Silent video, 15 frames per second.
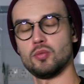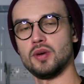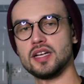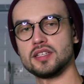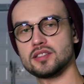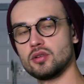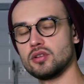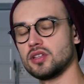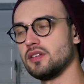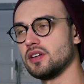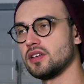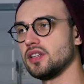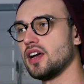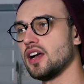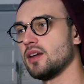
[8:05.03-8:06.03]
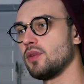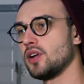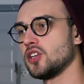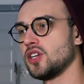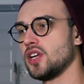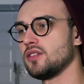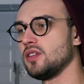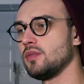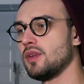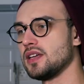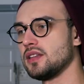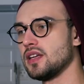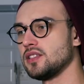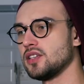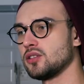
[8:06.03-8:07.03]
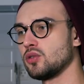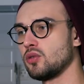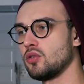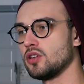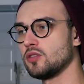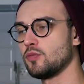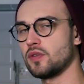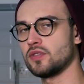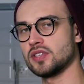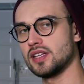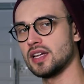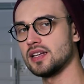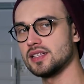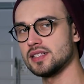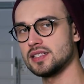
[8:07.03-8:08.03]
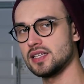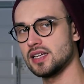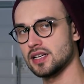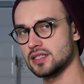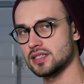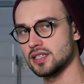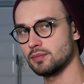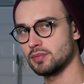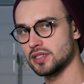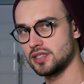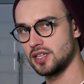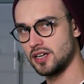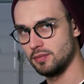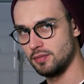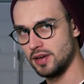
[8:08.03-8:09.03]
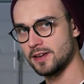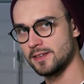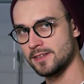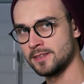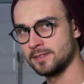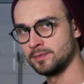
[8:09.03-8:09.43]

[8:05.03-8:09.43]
блядь, стоит, наверное, обращать внимание на тех, кто ходит в профессиональные секции по стрельбе,